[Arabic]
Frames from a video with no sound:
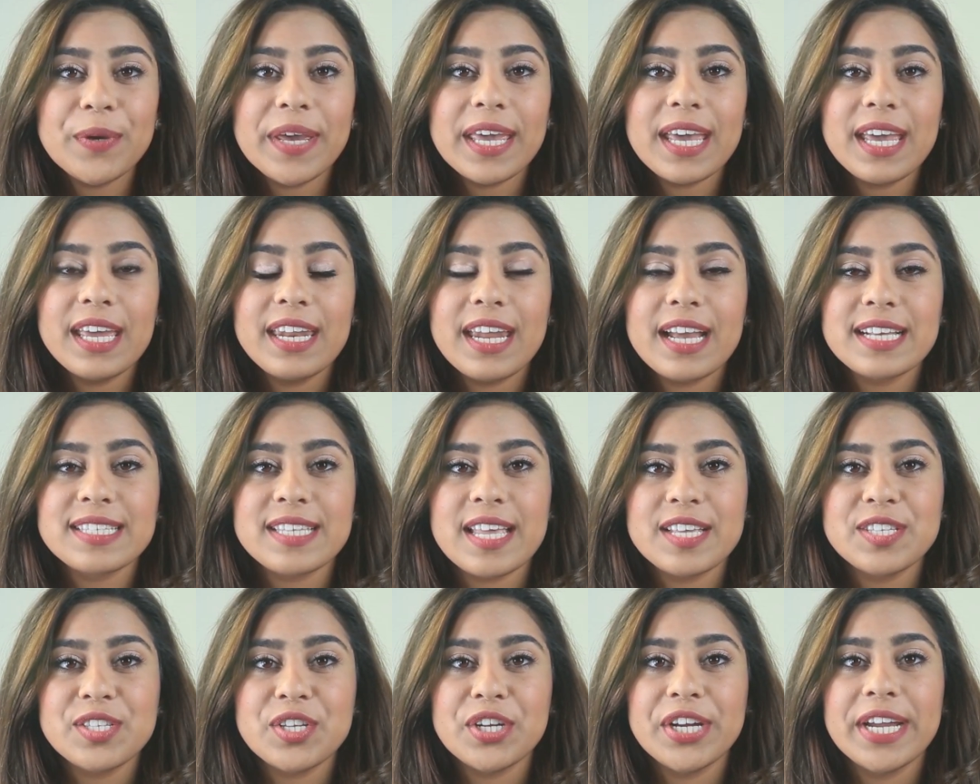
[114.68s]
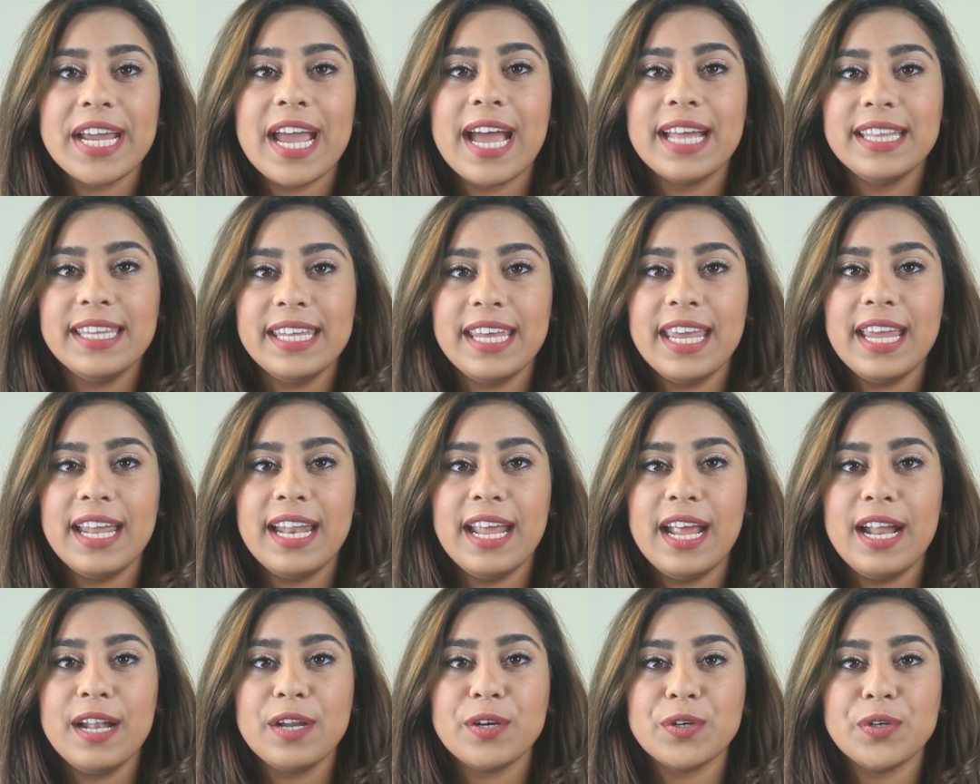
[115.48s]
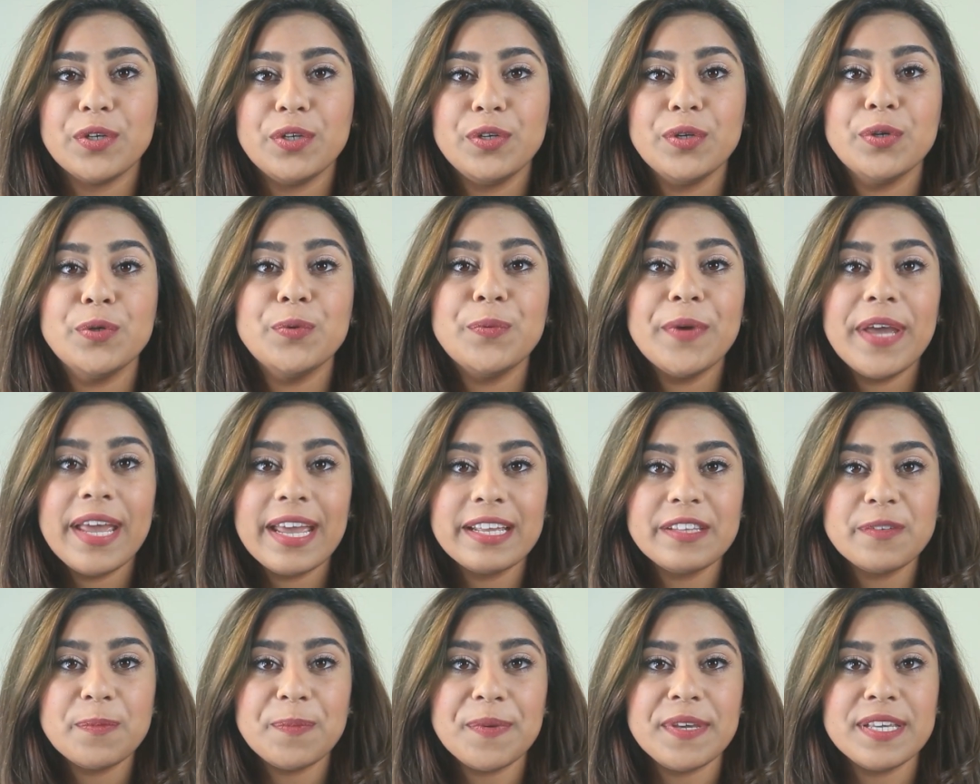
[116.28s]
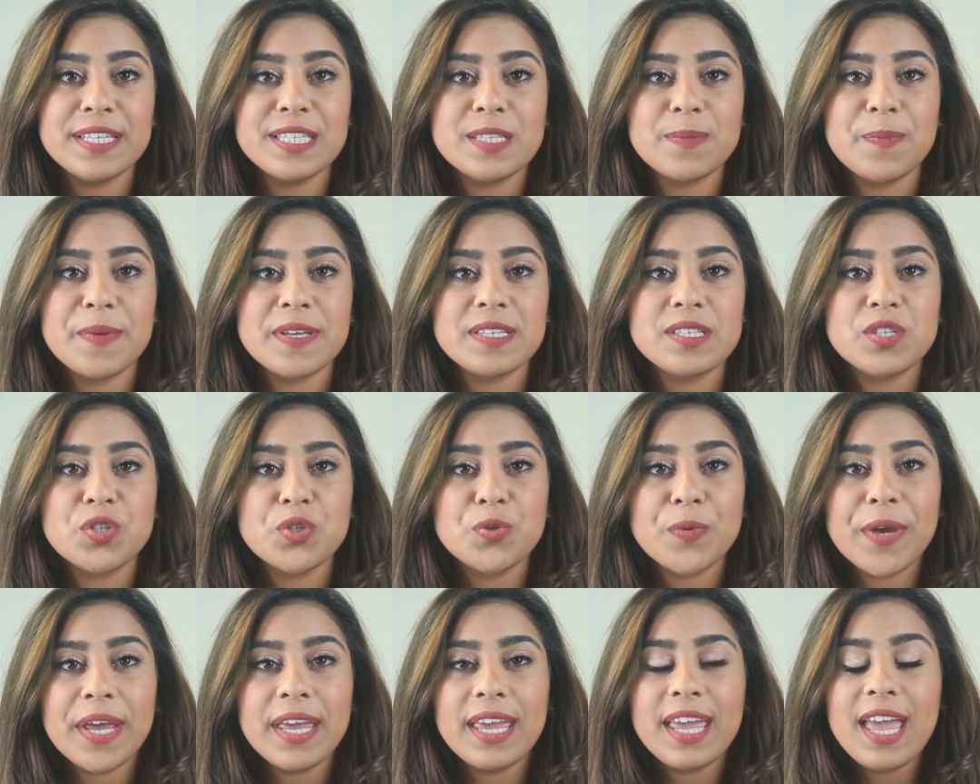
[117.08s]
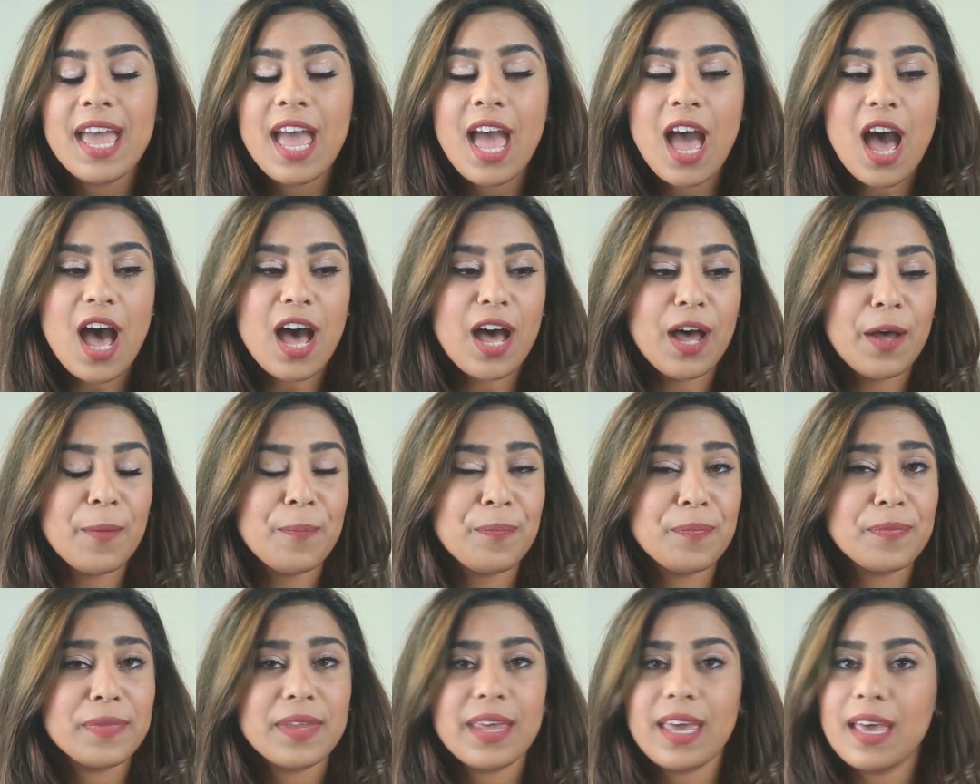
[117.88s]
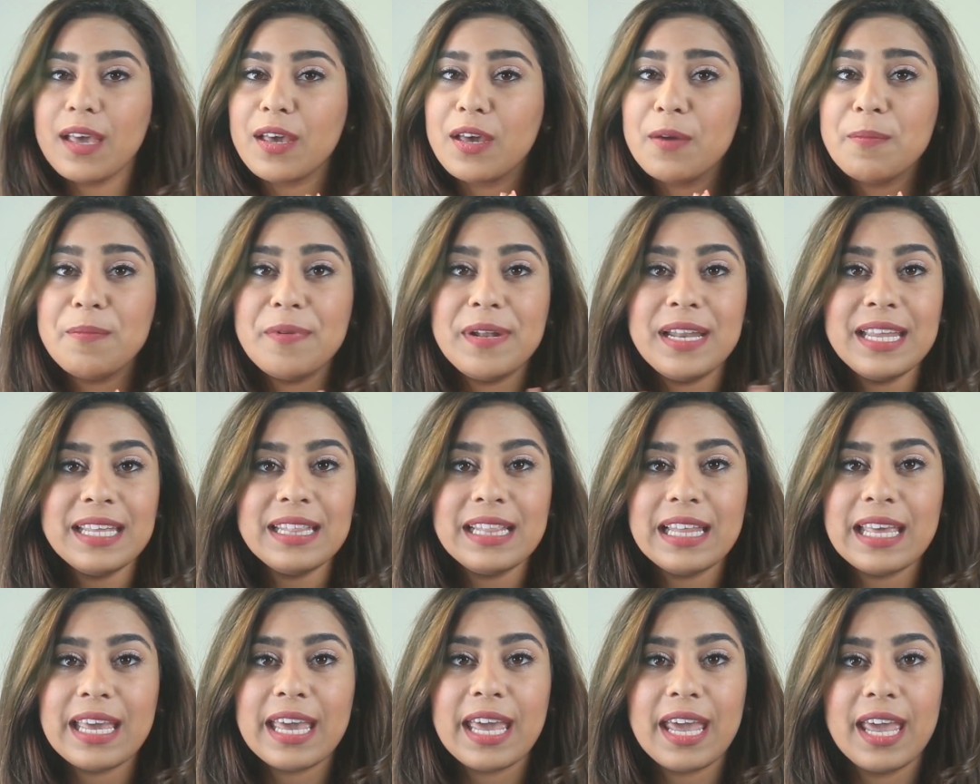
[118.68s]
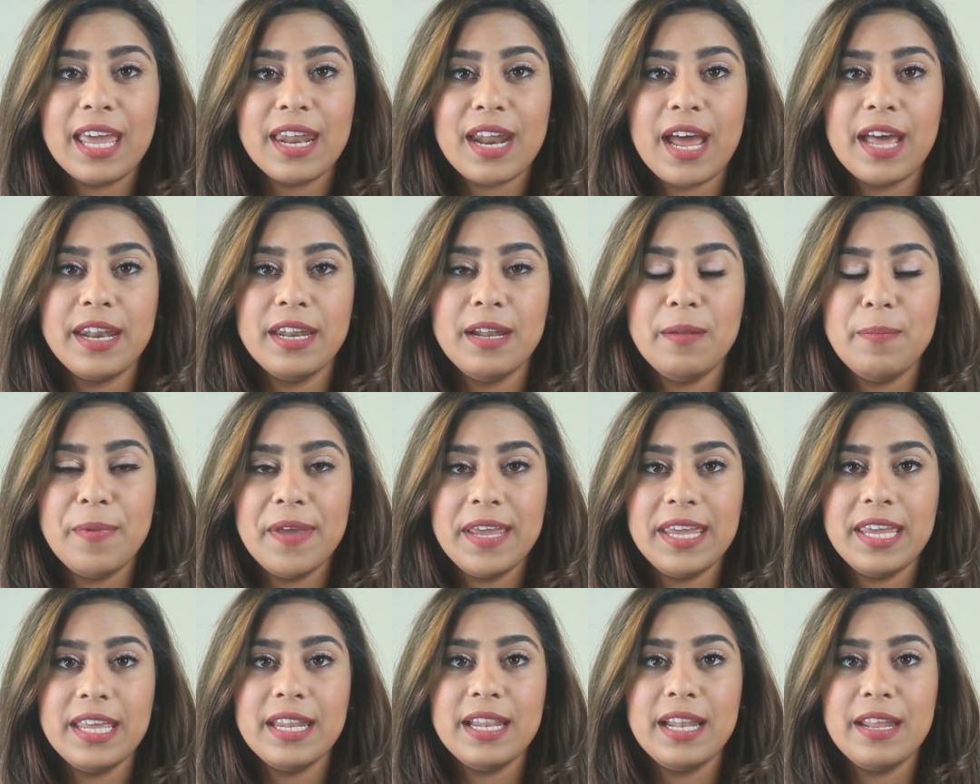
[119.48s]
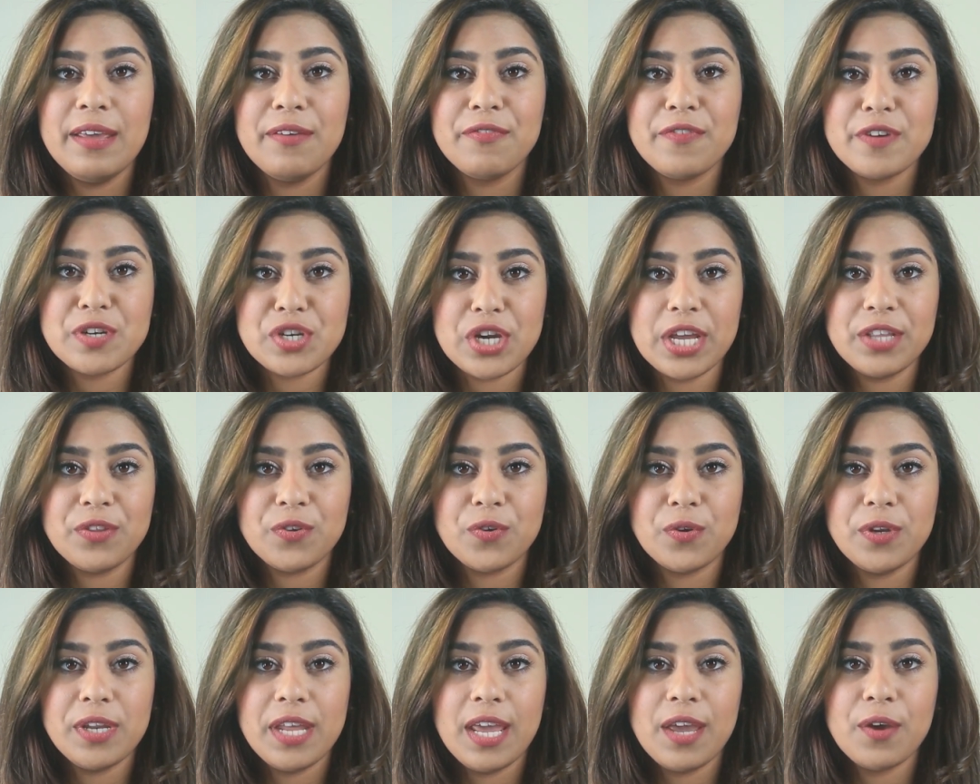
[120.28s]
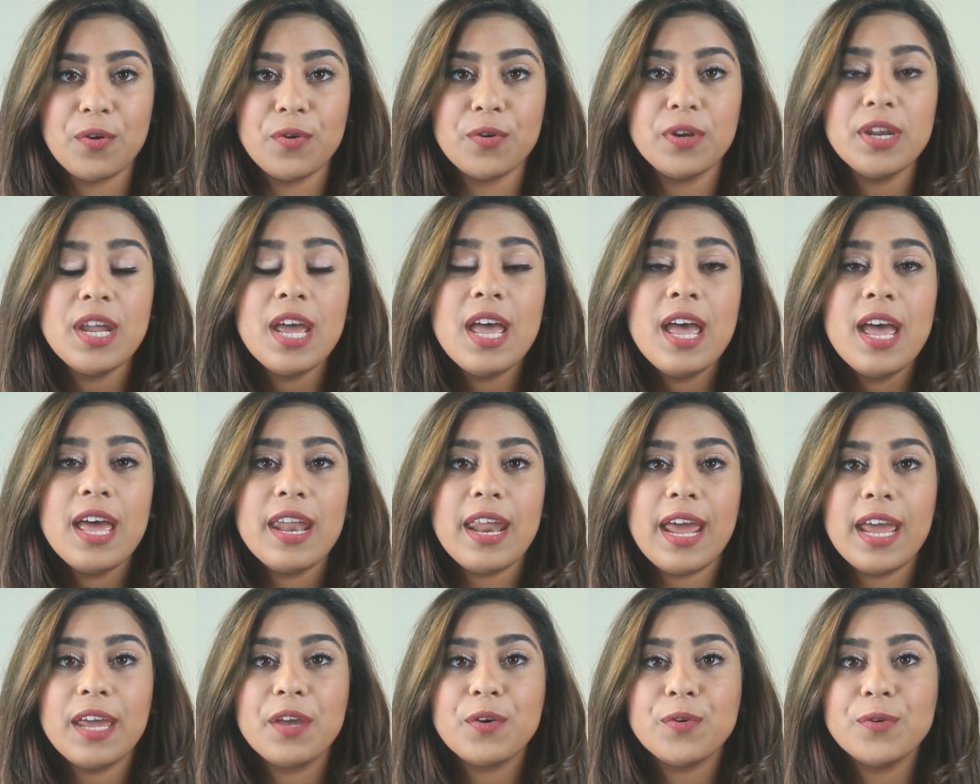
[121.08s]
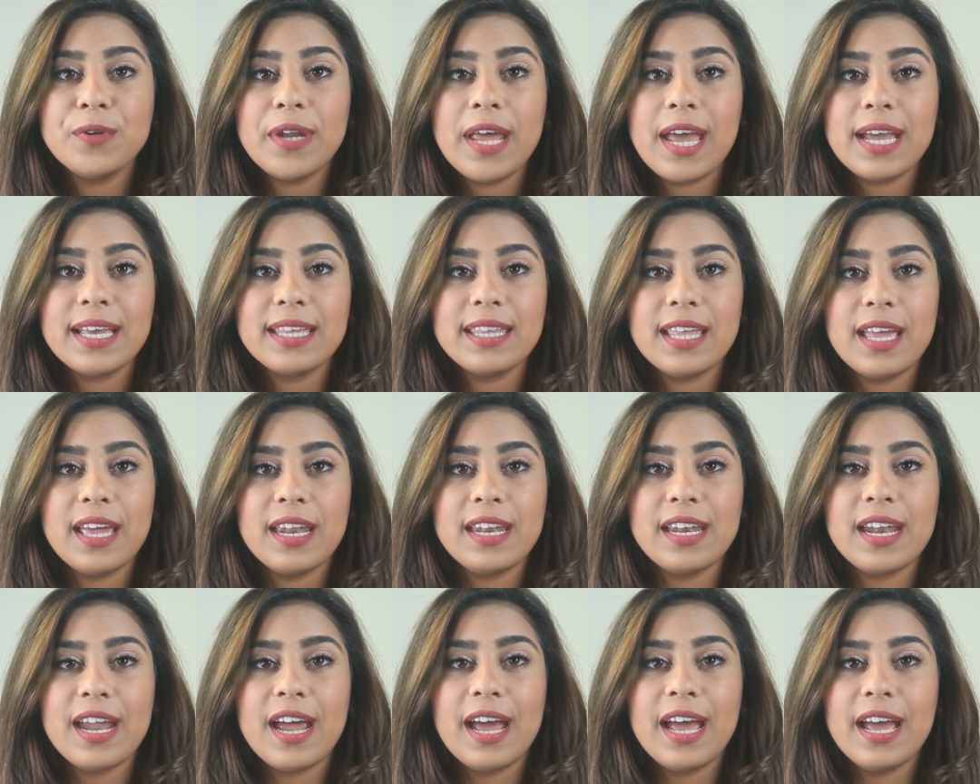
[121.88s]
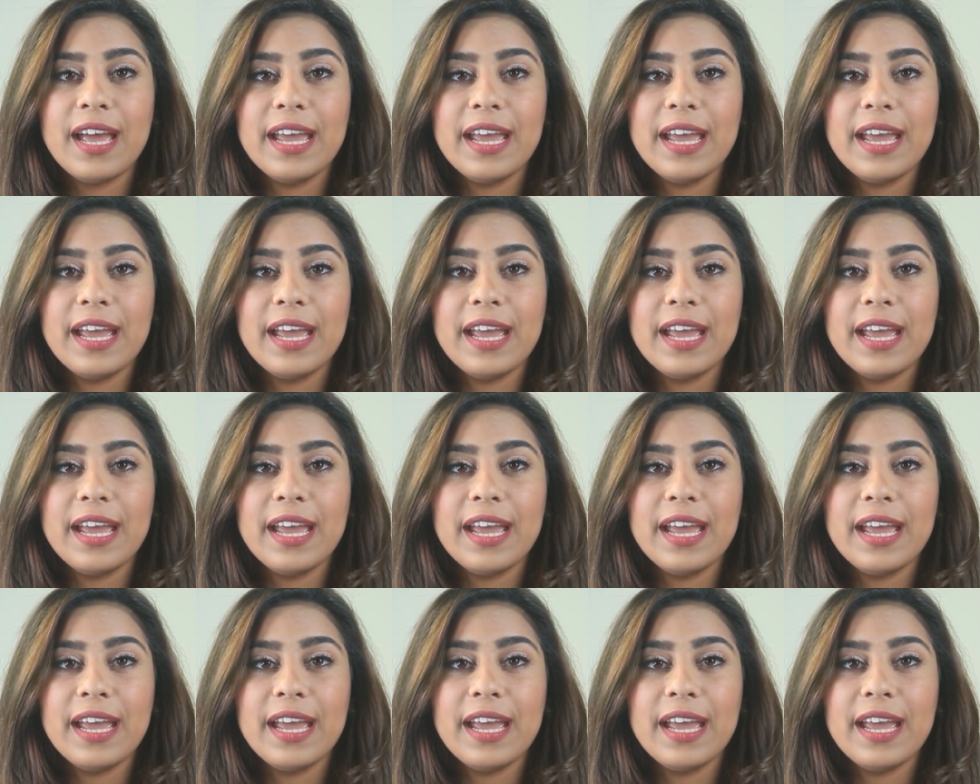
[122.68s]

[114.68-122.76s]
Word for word: واخر اكسسوري عندي لكم هو هيد بيس بس شوي كومبليتلي غير عن الباقيين اللي فرجيتكم اياهم رح يكون اكثر